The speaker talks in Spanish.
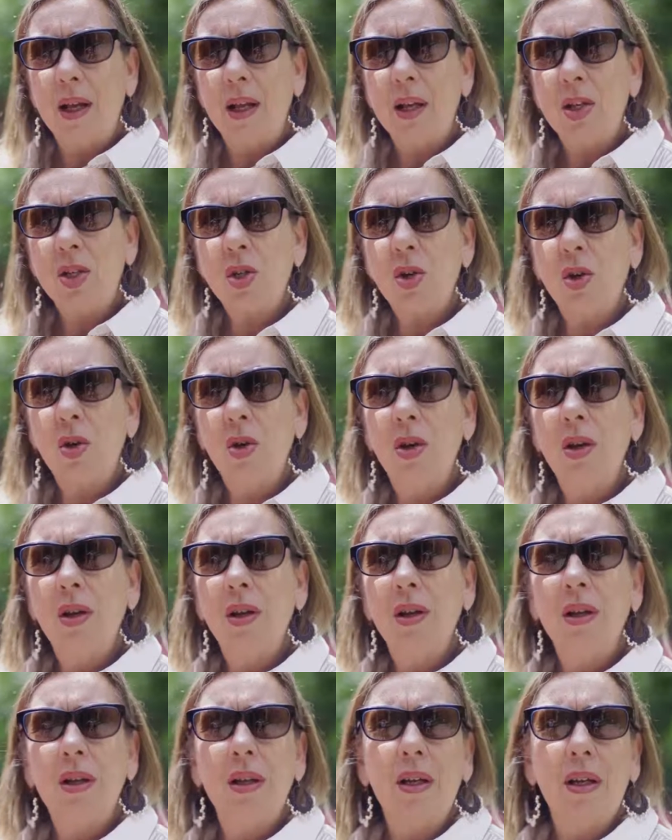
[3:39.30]
el sol,
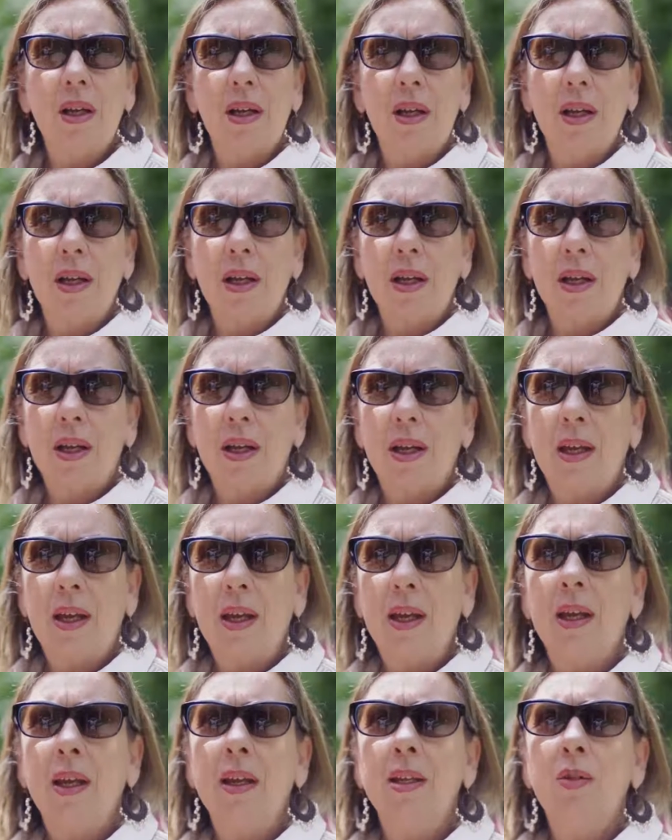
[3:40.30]

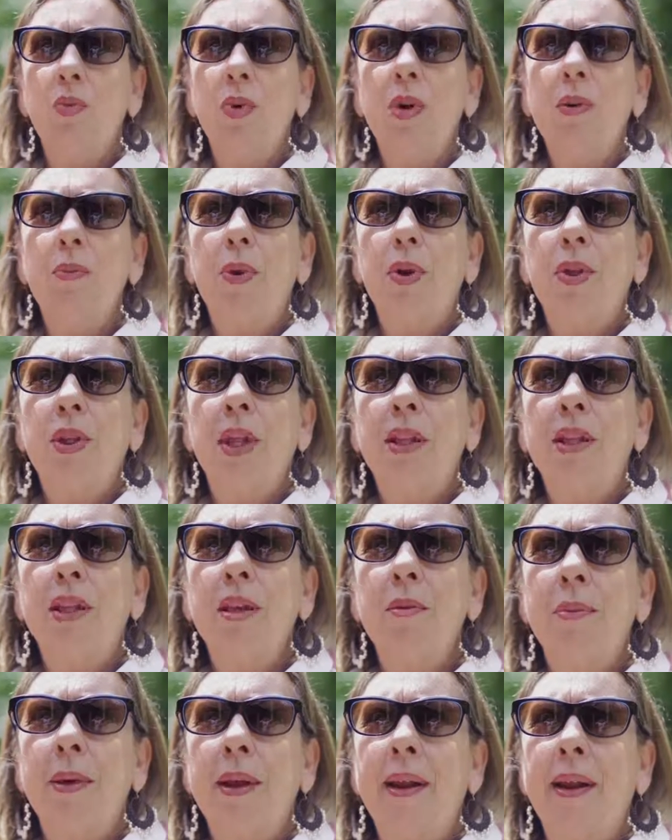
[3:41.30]
que es muy
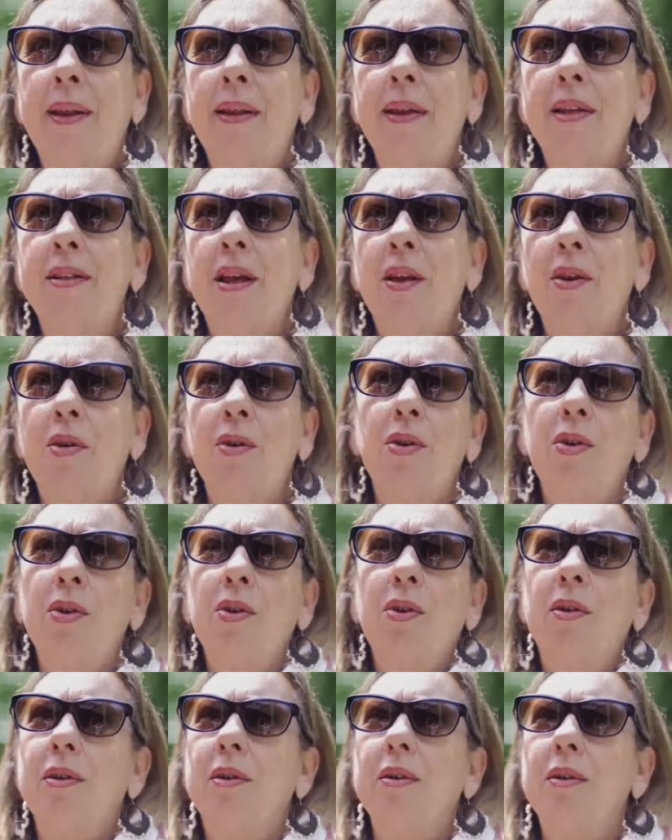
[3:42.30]
importante para el
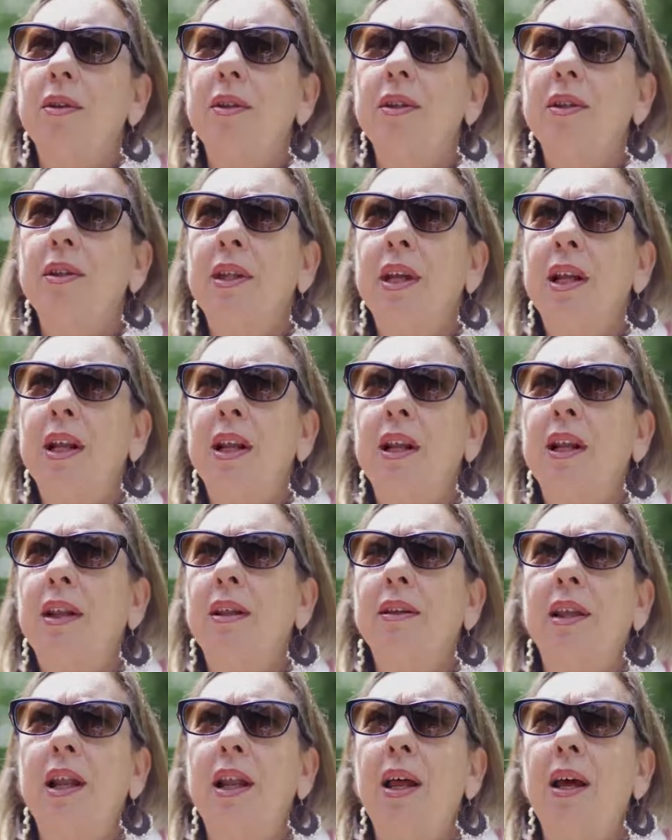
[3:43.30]
desarrollo
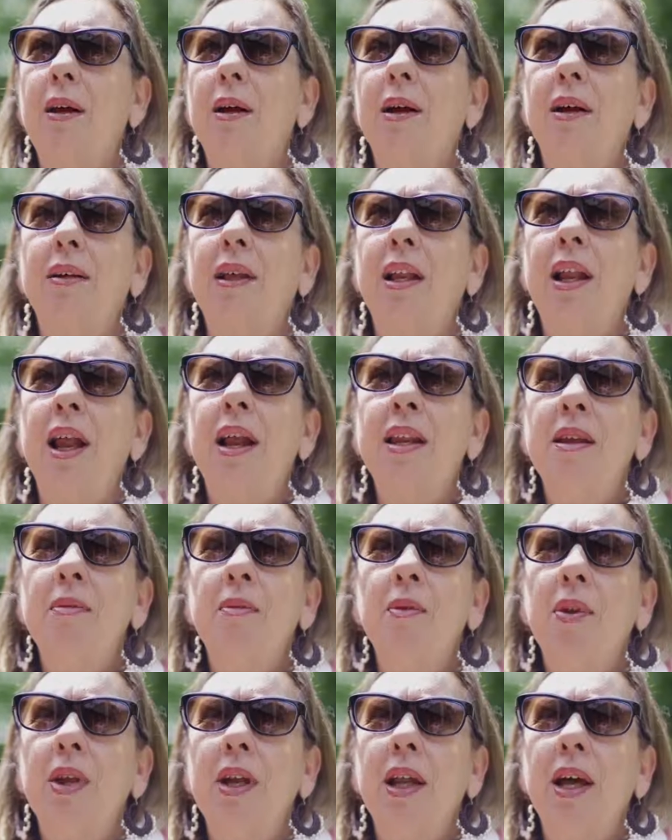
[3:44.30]
del,
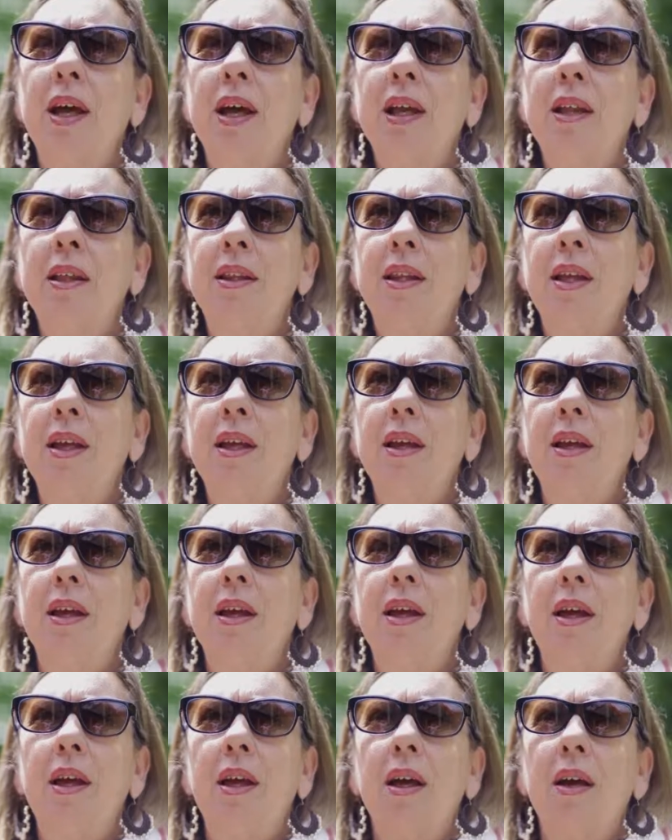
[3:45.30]
ánimo de la gente. Eh,
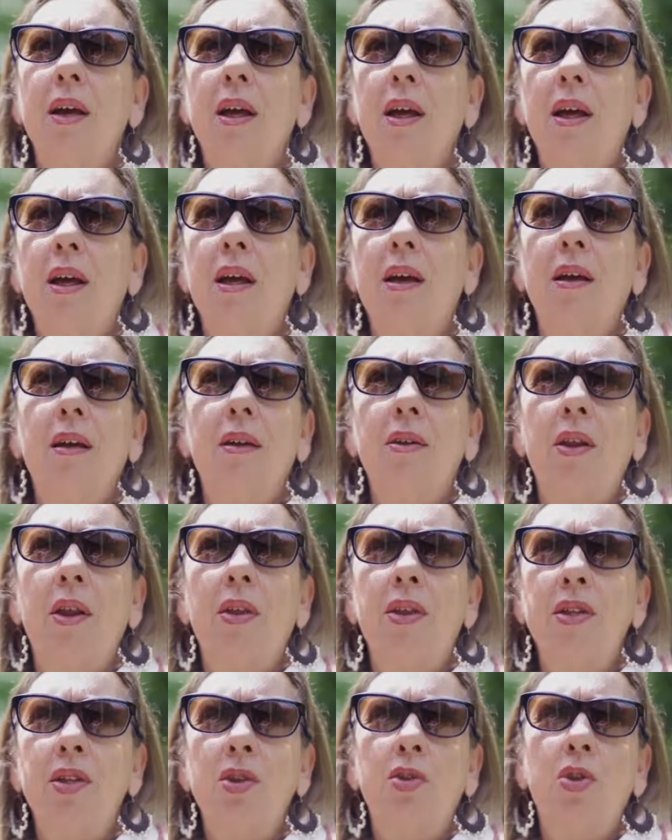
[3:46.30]

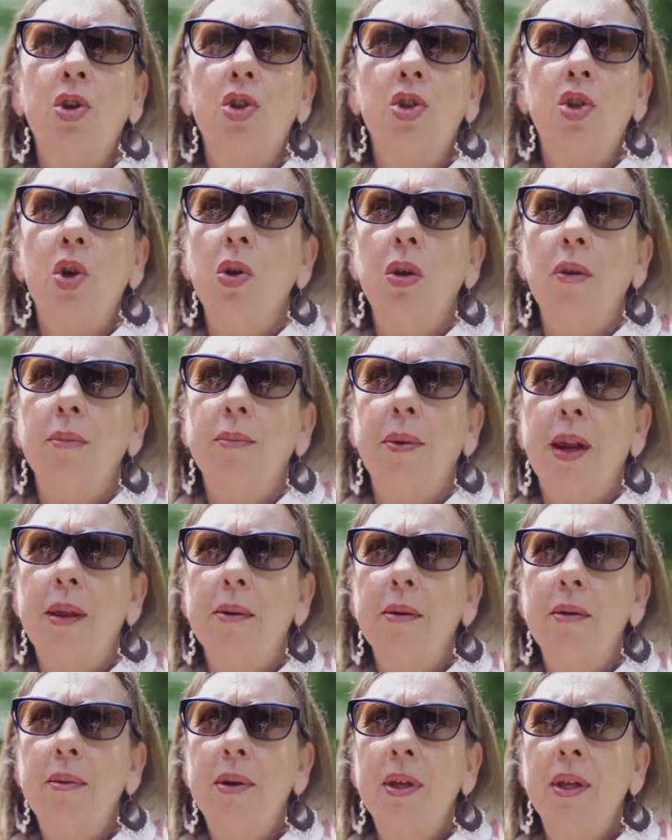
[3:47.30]
necesito el sol
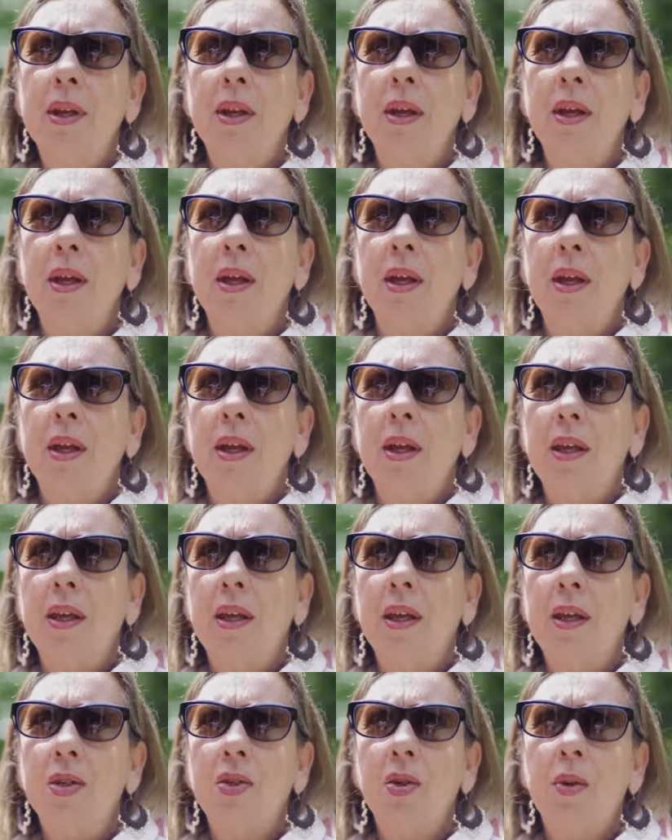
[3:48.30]
para vivir
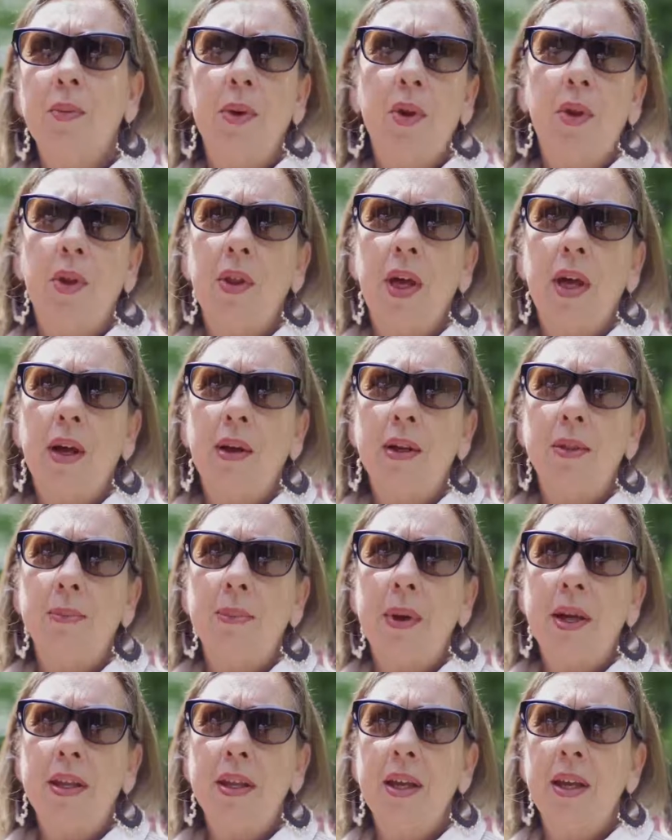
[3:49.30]
y eso me lo da
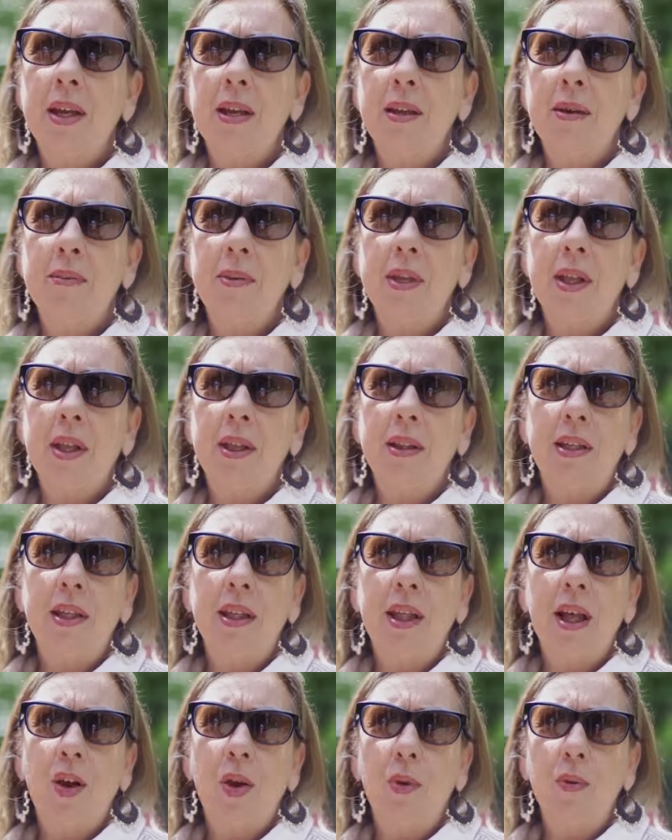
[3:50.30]
España y mi
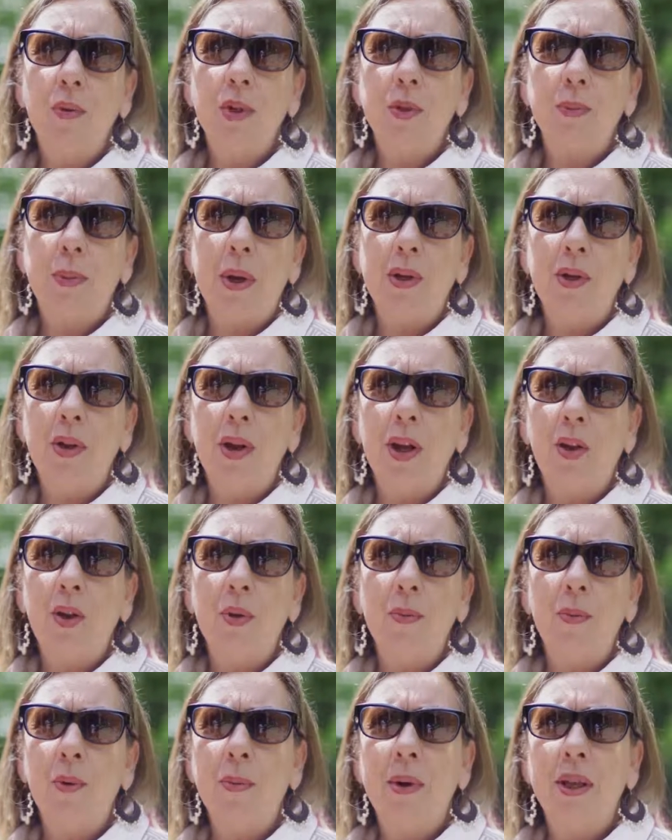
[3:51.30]
identidad como española,
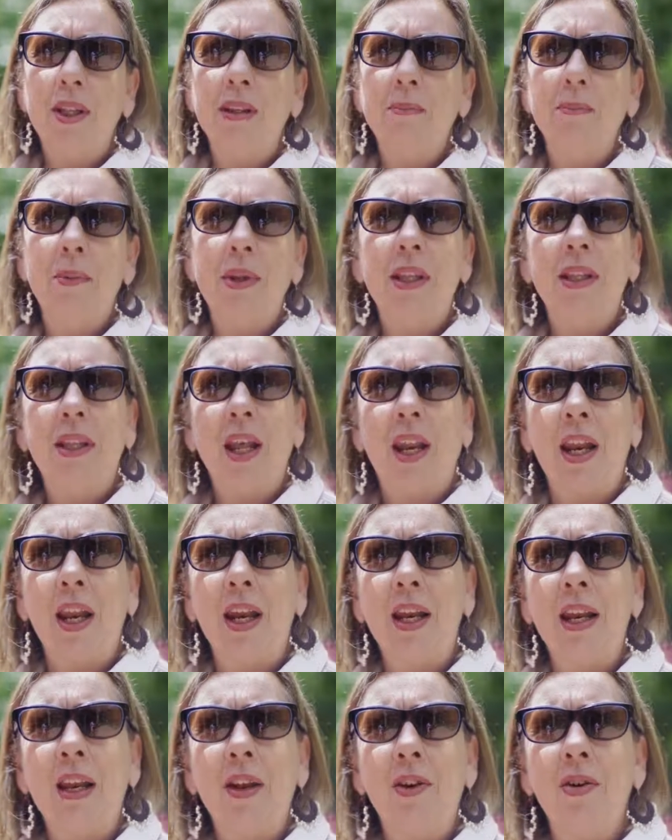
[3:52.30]
como
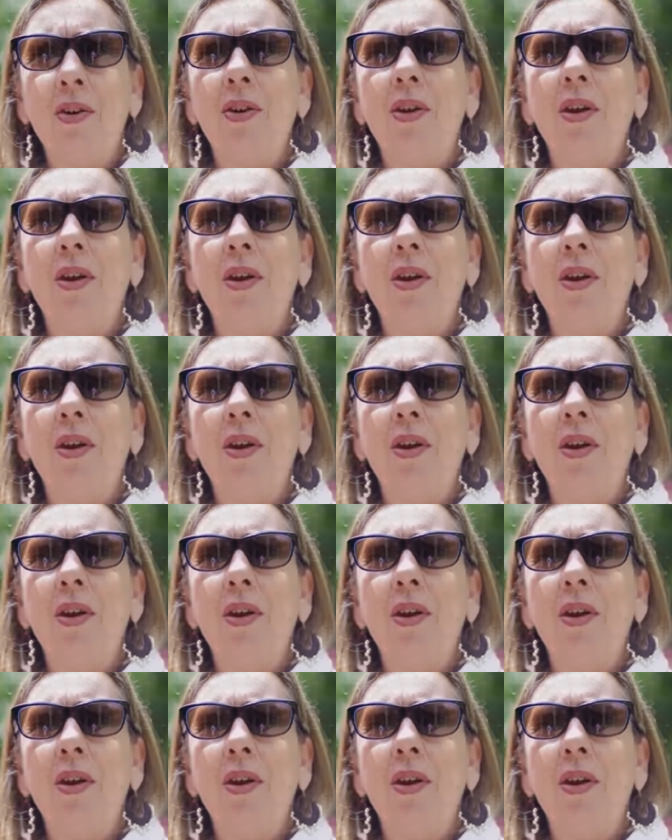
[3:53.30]
mediterránea.